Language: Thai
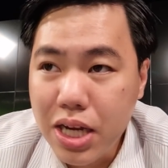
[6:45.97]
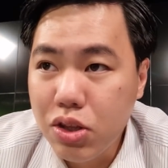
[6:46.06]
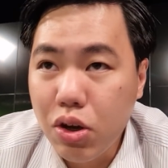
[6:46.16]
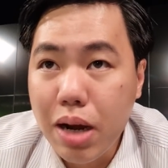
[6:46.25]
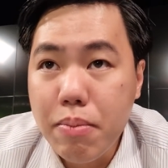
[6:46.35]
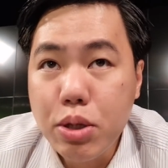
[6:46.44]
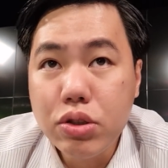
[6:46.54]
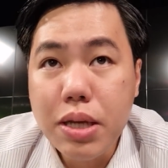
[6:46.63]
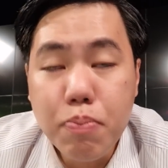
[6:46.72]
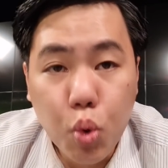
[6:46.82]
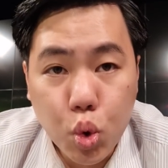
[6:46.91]
ตอนนั้นมีสตี
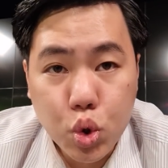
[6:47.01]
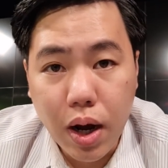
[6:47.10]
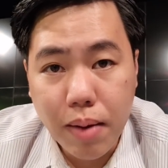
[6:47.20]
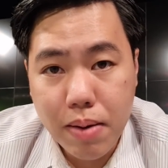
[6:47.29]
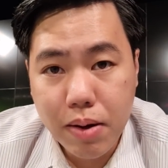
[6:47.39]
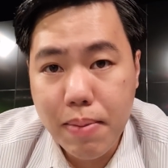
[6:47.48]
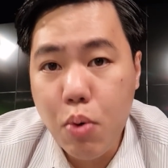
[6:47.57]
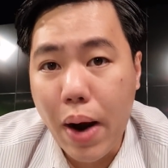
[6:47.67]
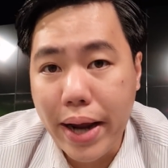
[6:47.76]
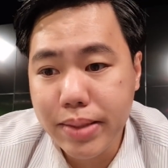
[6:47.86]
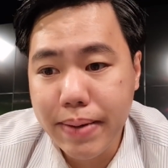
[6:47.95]
ฟบรูซอ่ะมันก็ไม่ไหว
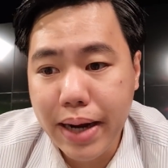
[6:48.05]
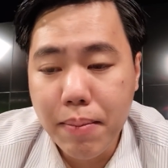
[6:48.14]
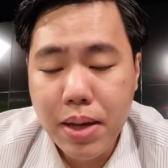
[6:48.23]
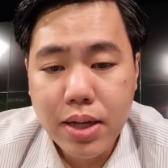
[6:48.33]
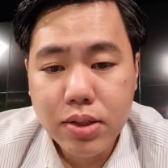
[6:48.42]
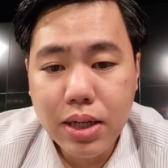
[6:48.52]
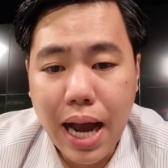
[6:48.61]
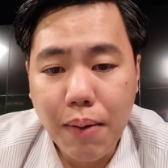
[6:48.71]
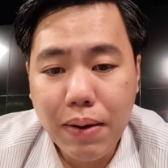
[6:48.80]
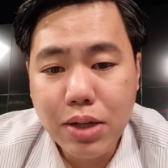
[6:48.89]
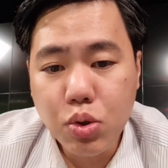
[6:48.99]
ใช่ไหมครับซึ่งหาก
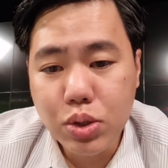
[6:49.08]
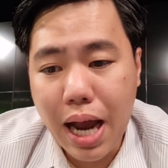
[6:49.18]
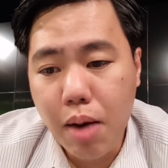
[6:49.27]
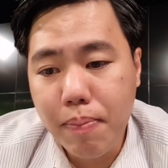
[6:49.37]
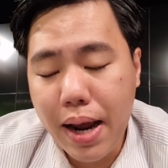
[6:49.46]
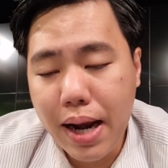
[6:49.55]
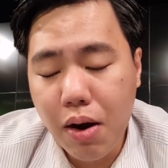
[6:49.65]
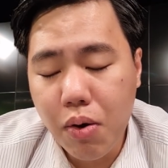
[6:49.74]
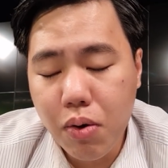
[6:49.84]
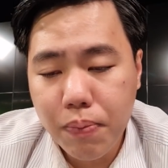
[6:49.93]
ว่าไล่โซชาออกไปแล้ว